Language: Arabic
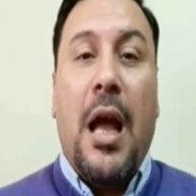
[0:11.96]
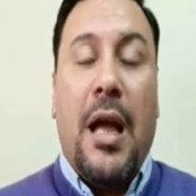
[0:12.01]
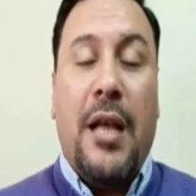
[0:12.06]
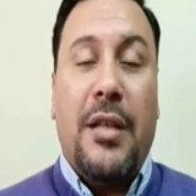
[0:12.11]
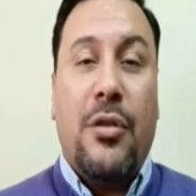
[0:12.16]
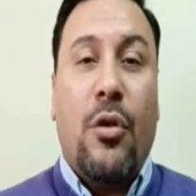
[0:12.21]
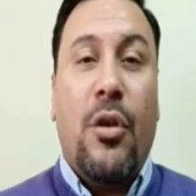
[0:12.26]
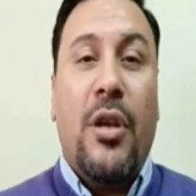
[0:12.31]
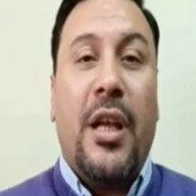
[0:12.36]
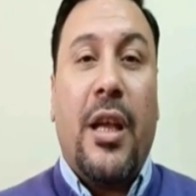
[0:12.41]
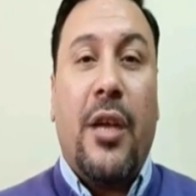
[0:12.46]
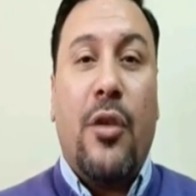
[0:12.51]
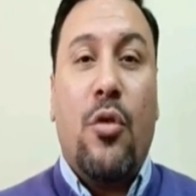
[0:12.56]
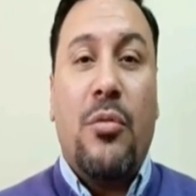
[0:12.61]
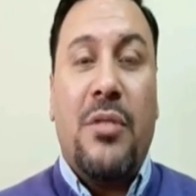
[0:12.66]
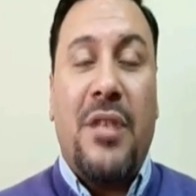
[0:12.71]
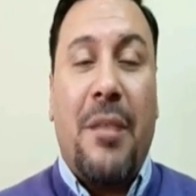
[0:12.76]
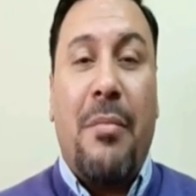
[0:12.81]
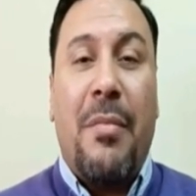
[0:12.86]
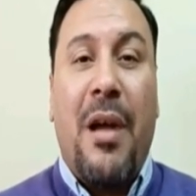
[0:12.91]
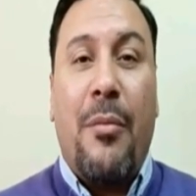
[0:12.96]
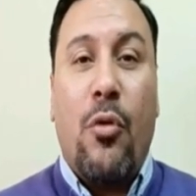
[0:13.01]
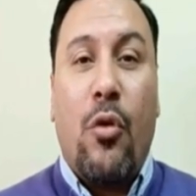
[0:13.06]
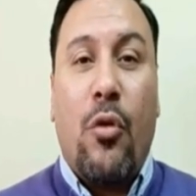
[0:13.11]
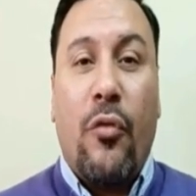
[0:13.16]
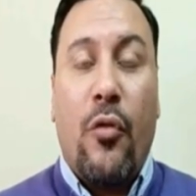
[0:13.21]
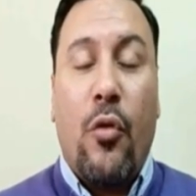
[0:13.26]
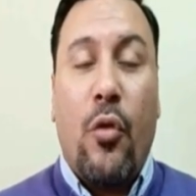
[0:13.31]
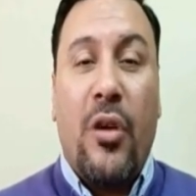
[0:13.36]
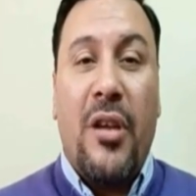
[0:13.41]
عايز اقول لك انه مسمع
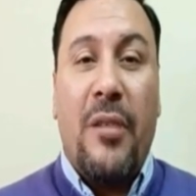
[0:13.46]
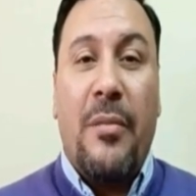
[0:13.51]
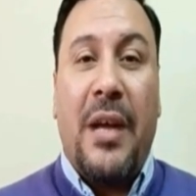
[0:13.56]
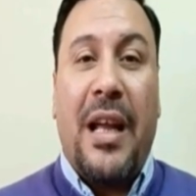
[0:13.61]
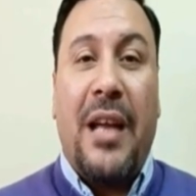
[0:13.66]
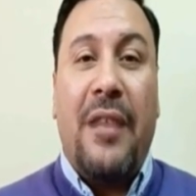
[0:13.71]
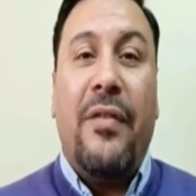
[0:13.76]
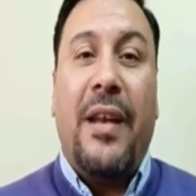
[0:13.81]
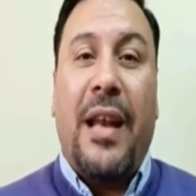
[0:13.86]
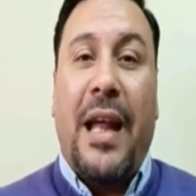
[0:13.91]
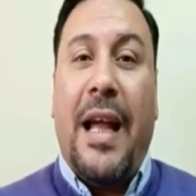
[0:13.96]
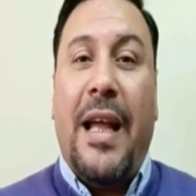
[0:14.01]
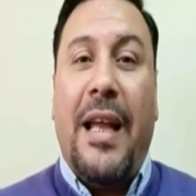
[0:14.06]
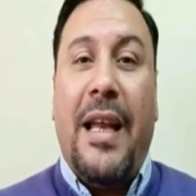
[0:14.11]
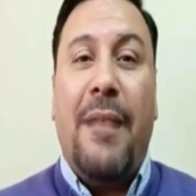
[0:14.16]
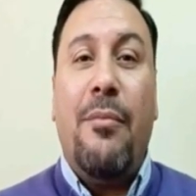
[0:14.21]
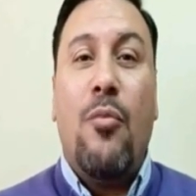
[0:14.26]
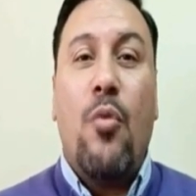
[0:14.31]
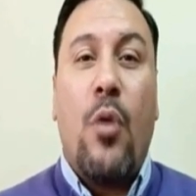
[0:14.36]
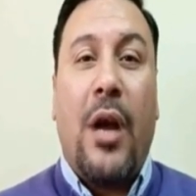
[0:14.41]
في كل مكان في العالم